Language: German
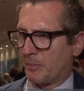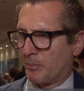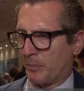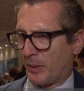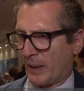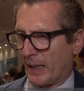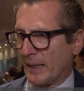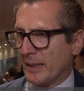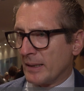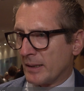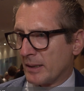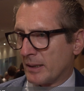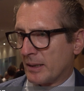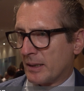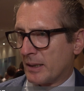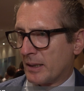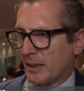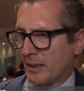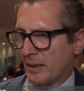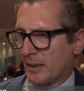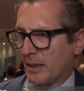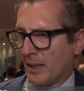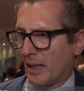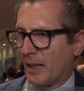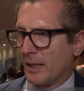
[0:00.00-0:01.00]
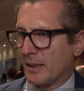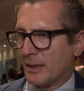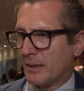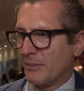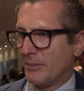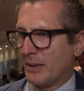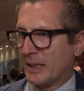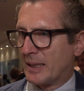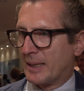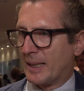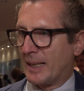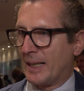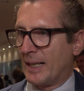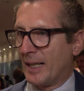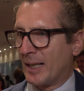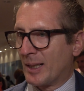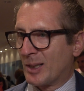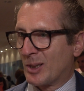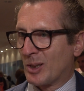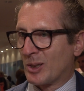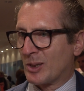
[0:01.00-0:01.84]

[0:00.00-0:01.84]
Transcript: der Print-Kreativität.